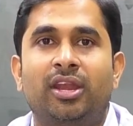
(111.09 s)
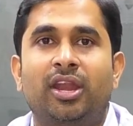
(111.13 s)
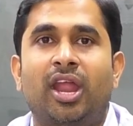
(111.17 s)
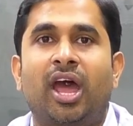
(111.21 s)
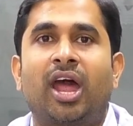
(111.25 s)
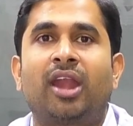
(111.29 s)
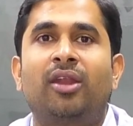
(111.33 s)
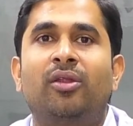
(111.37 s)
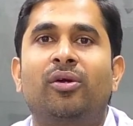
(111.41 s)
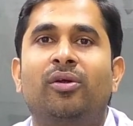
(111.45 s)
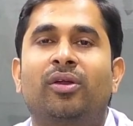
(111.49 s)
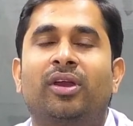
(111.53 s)

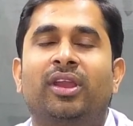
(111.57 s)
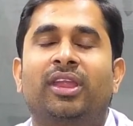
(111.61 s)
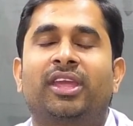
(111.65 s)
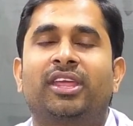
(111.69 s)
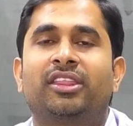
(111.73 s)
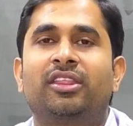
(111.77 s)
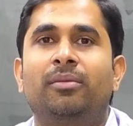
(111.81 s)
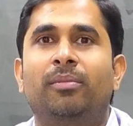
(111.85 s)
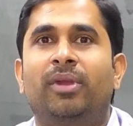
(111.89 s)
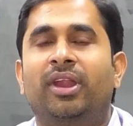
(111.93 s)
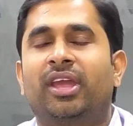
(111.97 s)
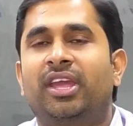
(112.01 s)
నాన్ లోకల్
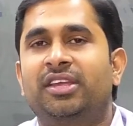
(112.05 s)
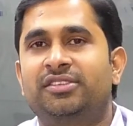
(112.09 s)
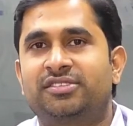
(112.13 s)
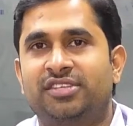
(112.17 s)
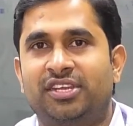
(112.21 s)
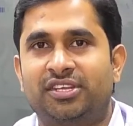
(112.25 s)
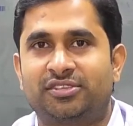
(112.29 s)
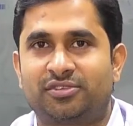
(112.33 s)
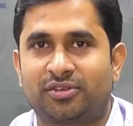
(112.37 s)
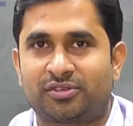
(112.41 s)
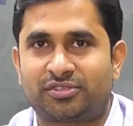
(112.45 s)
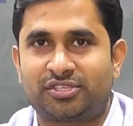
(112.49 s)
కింద మనకి
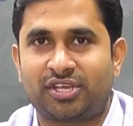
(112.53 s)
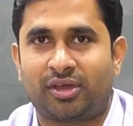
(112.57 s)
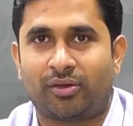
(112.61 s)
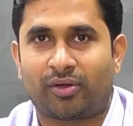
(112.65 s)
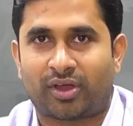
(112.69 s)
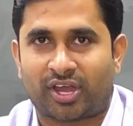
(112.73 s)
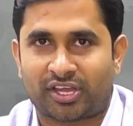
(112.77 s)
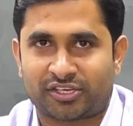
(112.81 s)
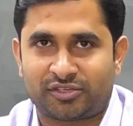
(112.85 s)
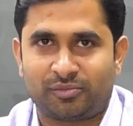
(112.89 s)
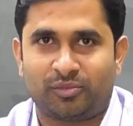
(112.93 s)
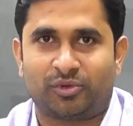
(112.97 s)
సీట్స్ వచ్చే
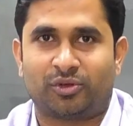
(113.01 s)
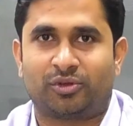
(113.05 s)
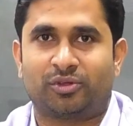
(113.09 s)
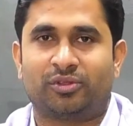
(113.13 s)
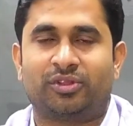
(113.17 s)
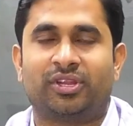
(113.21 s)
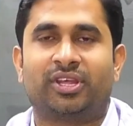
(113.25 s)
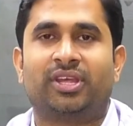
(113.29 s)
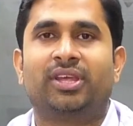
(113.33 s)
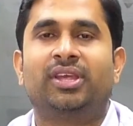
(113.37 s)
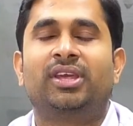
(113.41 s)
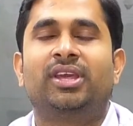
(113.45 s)
అవకాశం
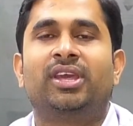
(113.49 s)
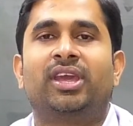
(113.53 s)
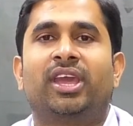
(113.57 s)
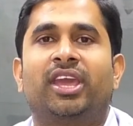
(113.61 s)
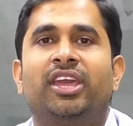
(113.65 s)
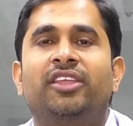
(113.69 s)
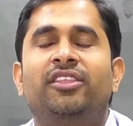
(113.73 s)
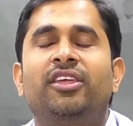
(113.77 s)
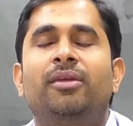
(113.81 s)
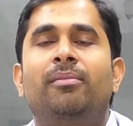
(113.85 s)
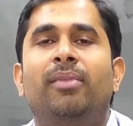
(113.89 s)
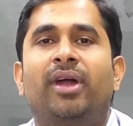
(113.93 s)
ఉంటుంది
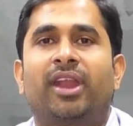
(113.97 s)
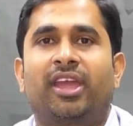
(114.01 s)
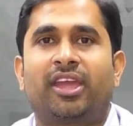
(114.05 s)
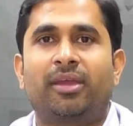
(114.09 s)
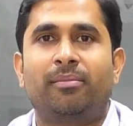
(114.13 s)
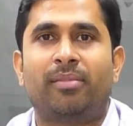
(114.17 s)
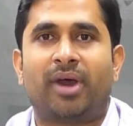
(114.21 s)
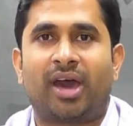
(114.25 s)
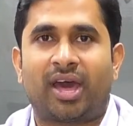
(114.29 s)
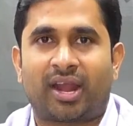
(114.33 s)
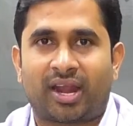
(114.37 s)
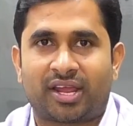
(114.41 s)
ఇది
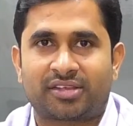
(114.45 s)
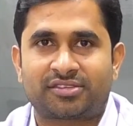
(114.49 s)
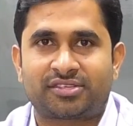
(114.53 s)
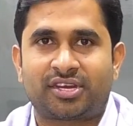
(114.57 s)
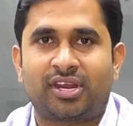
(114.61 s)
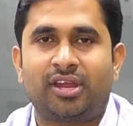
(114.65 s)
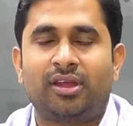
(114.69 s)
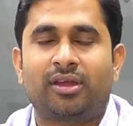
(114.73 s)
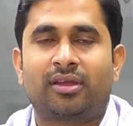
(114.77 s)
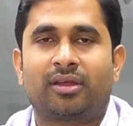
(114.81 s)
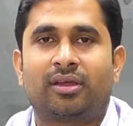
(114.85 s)
మనకి మహారాష్ట్ర